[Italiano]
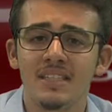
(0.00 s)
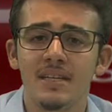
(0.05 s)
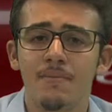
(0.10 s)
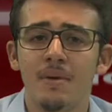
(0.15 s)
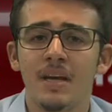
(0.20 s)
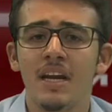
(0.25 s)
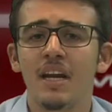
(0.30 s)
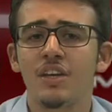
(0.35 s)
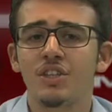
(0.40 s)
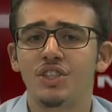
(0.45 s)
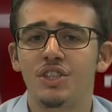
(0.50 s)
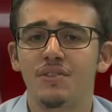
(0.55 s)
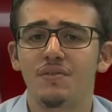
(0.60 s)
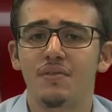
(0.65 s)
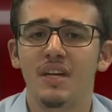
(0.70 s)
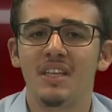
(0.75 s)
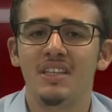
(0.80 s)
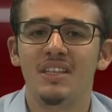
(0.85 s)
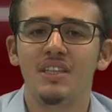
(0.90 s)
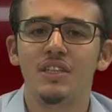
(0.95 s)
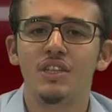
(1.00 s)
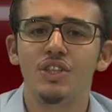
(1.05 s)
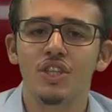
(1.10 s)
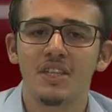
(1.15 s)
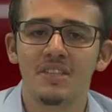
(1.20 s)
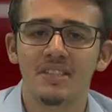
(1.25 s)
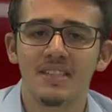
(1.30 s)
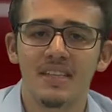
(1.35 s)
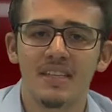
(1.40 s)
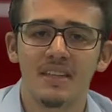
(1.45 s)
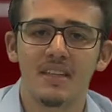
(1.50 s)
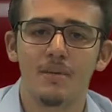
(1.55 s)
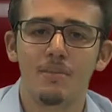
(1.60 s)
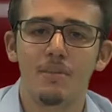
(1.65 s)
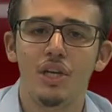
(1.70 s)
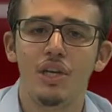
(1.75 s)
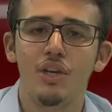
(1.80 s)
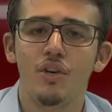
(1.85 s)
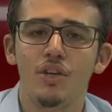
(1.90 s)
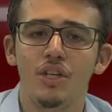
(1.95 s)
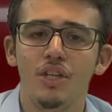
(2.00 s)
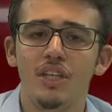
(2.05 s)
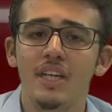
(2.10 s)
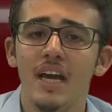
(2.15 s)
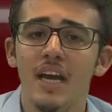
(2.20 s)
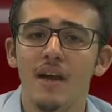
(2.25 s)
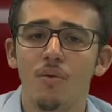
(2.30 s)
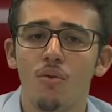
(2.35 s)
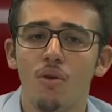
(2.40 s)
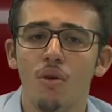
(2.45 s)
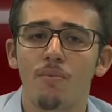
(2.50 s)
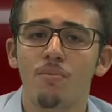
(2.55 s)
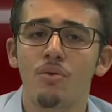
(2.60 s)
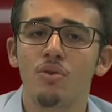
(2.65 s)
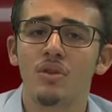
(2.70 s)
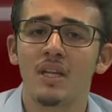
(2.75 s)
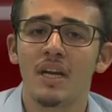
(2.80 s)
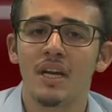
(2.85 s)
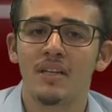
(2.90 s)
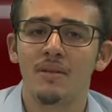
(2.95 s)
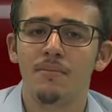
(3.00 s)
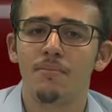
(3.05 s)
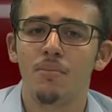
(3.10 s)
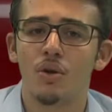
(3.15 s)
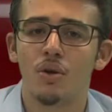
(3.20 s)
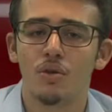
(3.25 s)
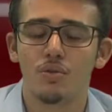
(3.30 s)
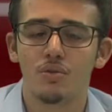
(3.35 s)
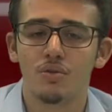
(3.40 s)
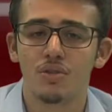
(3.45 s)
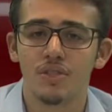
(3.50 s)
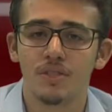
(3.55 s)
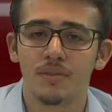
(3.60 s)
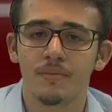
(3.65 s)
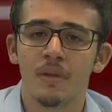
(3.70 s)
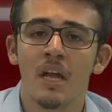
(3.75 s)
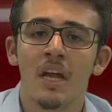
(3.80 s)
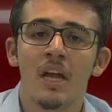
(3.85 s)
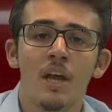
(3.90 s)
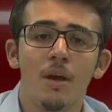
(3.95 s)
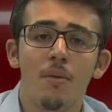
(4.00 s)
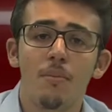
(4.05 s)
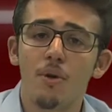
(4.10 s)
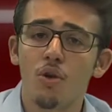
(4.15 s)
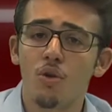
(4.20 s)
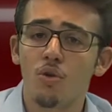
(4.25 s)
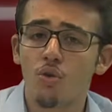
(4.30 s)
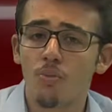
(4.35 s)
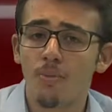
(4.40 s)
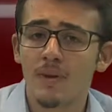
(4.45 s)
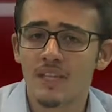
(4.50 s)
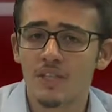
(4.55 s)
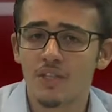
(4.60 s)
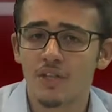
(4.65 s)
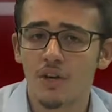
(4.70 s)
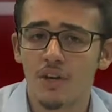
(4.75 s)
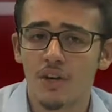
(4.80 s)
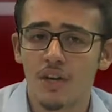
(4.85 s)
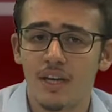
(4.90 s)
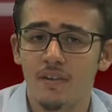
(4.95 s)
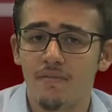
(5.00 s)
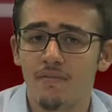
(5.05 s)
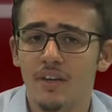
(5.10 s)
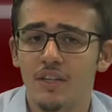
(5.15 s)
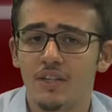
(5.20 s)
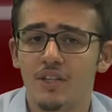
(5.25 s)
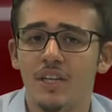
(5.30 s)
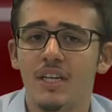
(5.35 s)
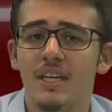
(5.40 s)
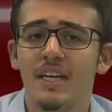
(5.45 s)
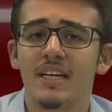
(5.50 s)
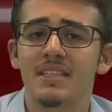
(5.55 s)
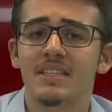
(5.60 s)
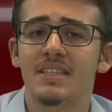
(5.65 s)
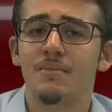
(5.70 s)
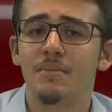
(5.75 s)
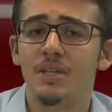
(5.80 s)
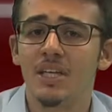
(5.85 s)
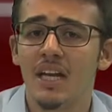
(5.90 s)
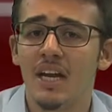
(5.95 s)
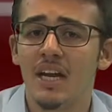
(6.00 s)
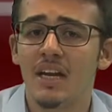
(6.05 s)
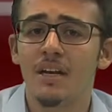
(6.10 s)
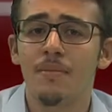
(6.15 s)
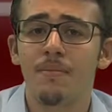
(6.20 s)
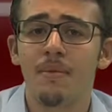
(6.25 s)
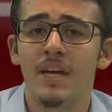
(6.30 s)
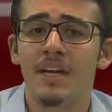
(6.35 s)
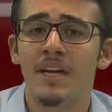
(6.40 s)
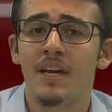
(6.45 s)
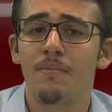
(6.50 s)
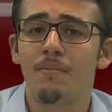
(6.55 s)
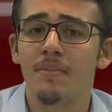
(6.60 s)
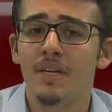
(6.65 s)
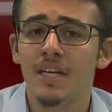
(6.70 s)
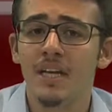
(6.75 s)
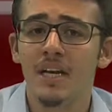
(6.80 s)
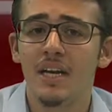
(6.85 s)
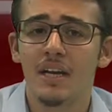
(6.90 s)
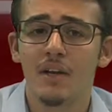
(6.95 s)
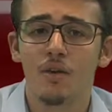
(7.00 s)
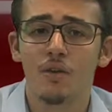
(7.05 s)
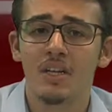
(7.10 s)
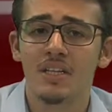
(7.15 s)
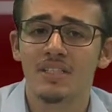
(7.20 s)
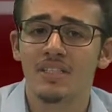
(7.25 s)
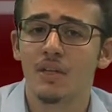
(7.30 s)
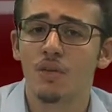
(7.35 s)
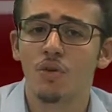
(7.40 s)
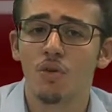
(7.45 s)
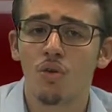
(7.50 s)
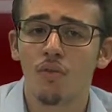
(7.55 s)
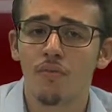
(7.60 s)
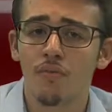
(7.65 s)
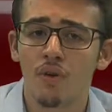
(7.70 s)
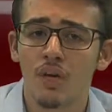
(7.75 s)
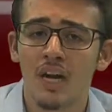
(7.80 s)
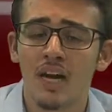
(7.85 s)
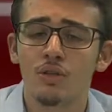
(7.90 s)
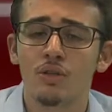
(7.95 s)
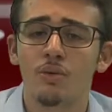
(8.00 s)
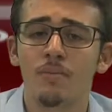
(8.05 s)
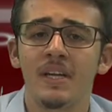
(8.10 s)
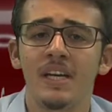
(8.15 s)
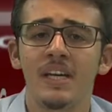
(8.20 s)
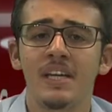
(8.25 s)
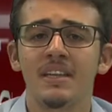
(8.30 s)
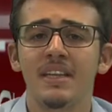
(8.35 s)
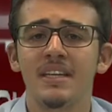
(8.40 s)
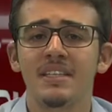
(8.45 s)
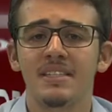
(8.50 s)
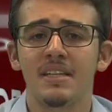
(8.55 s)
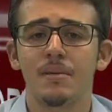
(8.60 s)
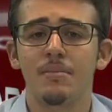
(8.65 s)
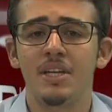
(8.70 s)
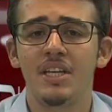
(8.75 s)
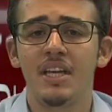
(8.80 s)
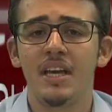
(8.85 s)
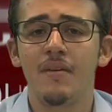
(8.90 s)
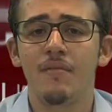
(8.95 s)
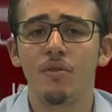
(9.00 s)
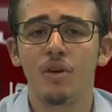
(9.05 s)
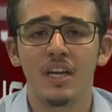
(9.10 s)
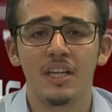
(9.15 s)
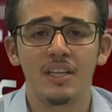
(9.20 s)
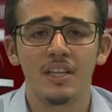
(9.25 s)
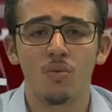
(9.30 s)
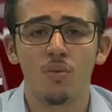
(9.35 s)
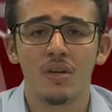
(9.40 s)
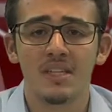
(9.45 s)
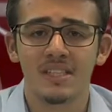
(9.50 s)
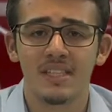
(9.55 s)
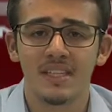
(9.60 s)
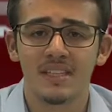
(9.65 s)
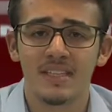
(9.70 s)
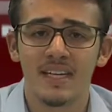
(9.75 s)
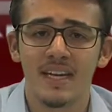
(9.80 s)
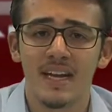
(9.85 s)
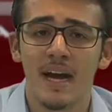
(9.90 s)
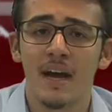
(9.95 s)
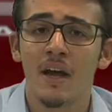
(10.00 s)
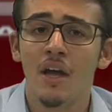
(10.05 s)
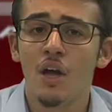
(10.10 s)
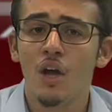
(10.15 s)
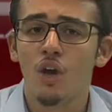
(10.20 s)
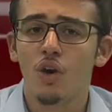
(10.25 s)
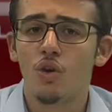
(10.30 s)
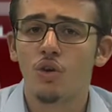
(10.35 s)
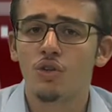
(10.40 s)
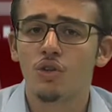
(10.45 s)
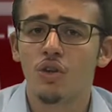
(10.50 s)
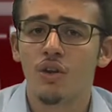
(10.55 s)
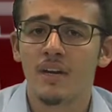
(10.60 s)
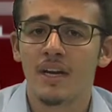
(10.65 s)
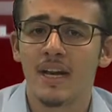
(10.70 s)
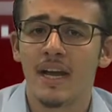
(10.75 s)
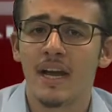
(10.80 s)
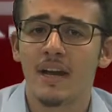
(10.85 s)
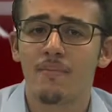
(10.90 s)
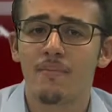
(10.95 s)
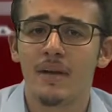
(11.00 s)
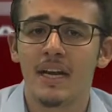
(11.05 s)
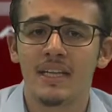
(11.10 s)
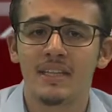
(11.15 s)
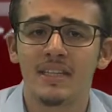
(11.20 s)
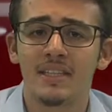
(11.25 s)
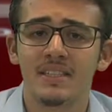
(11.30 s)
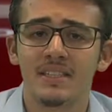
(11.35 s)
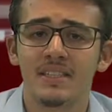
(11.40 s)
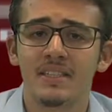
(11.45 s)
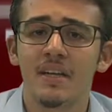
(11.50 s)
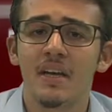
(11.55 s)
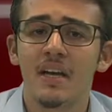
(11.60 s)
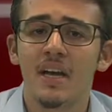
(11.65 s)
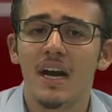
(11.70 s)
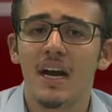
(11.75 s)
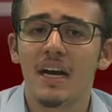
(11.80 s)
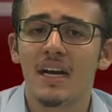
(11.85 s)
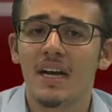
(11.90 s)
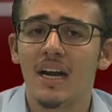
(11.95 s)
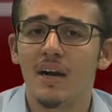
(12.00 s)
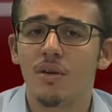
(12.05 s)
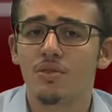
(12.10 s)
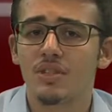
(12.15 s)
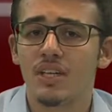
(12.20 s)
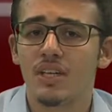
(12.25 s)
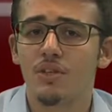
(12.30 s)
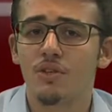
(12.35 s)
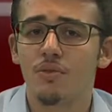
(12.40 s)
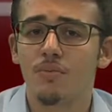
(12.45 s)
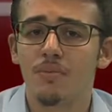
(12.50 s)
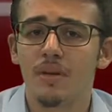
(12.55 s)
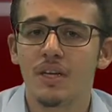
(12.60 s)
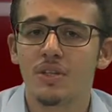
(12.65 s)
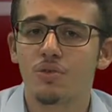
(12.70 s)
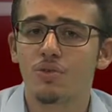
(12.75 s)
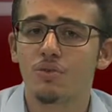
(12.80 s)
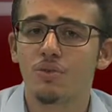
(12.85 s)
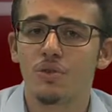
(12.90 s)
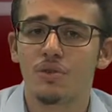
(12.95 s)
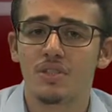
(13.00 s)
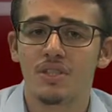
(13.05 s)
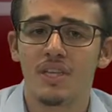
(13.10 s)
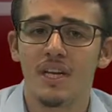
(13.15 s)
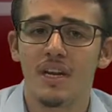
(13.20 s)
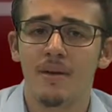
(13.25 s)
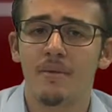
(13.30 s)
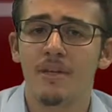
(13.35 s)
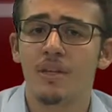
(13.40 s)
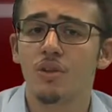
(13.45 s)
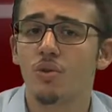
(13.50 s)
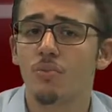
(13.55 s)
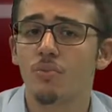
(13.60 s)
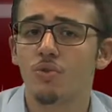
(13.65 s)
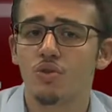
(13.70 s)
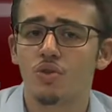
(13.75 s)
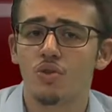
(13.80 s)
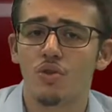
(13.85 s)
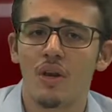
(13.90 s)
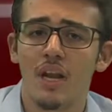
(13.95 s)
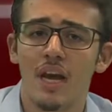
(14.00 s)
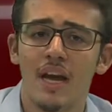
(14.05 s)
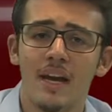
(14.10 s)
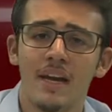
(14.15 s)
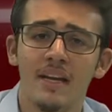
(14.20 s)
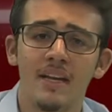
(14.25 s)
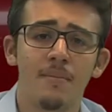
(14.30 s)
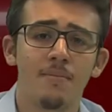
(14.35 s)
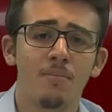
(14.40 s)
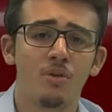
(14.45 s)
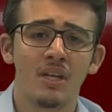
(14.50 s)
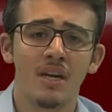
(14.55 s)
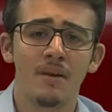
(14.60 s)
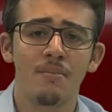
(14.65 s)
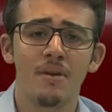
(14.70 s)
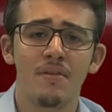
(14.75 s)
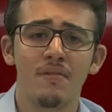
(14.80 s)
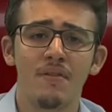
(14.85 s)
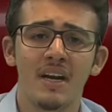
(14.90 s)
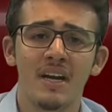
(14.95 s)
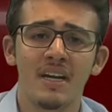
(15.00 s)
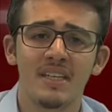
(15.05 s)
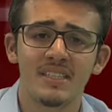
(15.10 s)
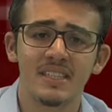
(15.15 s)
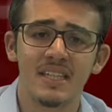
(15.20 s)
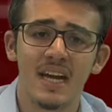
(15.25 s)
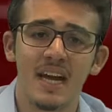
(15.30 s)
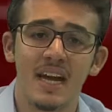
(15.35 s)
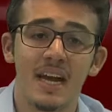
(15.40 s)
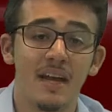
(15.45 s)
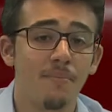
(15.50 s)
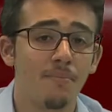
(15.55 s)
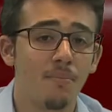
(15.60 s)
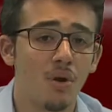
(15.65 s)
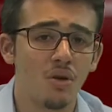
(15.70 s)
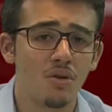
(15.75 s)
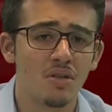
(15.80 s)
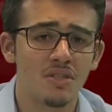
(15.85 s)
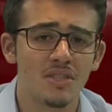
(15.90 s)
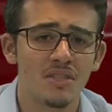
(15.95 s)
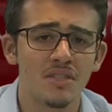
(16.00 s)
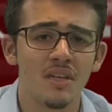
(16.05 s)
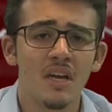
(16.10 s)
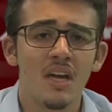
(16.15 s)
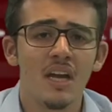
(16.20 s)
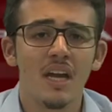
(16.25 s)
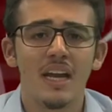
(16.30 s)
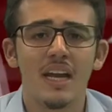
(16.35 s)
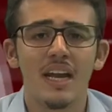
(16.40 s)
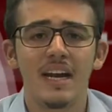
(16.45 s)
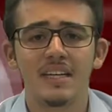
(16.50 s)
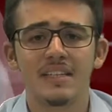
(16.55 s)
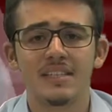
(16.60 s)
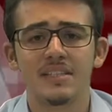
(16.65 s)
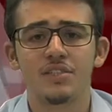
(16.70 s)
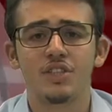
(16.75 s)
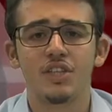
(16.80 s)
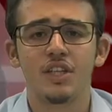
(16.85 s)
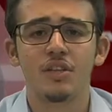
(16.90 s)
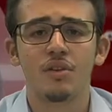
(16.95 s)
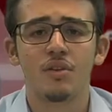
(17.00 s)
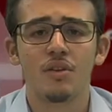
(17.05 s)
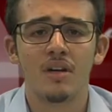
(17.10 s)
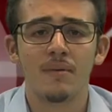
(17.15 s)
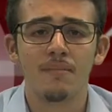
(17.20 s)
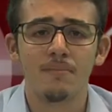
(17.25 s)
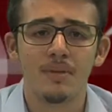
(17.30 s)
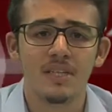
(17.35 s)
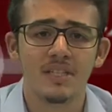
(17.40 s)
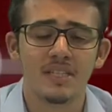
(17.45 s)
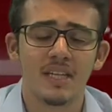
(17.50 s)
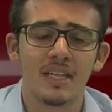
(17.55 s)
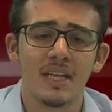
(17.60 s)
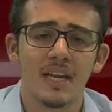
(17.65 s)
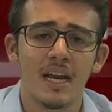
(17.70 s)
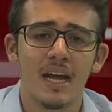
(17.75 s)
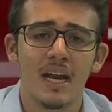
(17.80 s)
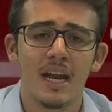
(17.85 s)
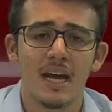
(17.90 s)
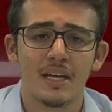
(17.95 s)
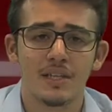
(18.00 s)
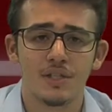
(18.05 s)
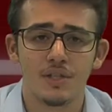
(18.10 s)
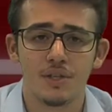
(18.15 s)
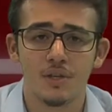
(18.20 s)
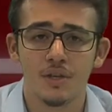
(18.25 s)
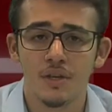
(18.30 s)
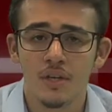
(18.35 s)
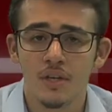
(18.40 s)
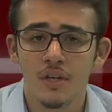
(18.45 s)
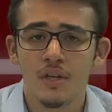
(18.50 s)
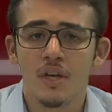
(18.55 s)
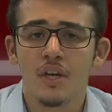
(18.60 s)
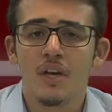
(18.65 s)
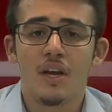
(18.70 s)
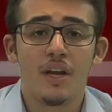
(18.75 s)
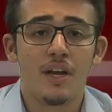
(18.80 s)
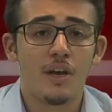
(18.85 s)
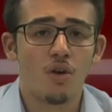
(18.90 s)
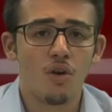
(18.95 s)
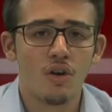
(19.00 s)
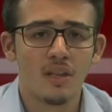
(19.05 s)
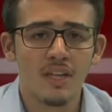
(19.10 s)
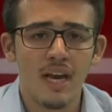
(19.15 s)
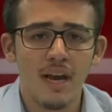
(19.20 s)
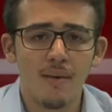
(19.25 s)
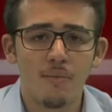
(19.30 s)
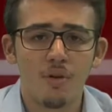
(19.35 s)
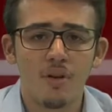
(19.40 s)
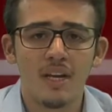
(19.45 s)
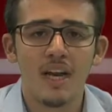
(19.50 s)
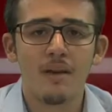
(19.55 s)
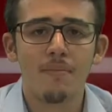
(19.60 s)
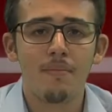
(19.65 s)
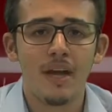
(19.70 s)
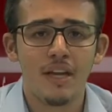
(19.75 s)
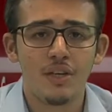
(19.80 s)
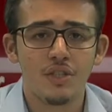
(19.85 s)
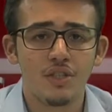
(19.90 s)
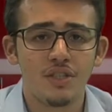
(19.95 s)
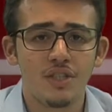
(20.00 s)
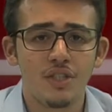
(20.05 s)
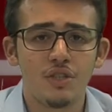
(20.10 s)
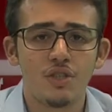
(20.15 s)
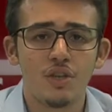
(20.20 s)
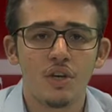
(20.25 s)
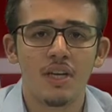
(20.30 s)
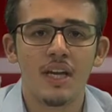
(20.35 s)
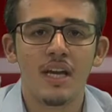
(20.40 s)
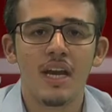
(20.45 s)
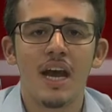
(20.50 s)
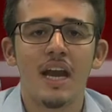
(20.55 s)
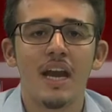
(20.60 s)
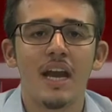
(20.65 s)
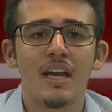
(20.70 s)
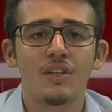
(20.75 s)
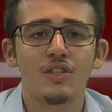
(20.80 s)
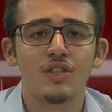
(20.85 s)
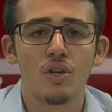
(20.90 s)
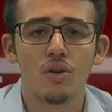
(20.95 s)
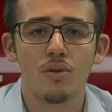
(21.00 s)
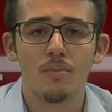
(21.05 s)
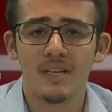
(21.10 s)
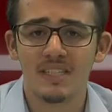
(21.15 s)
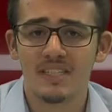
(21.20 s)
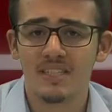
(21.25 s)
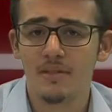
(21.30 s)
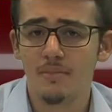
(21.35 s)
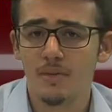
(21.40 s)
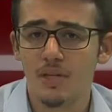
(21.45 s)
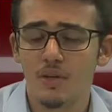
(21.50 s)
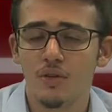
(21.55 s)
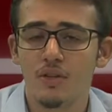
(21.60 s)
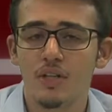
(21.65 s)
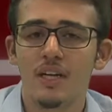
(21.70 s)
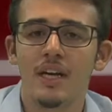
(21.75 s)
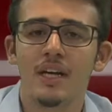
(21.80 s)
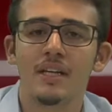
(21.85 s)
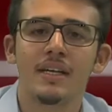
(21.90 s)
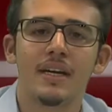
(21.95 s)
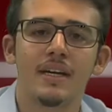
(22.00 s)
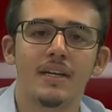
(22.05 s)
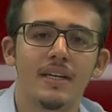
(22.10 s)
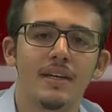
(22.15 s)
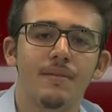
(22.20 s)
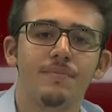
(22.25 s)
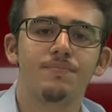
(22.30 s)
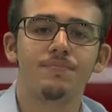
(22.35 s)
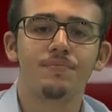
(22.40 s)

per la cifra di 17 milioni di euro più 3 di bonus. Preoccupazione invece in casa Milan perché Biglia non è stato convocato per il test amichevole di questa sera contro il Real Betis a causa di un presunto stiramento muscolare che potrebbe far restare ai box l'ex centrocampista della Lazio. Ricordiamo che il match si giocherà all'Angelo Massimo Massimino di Catania.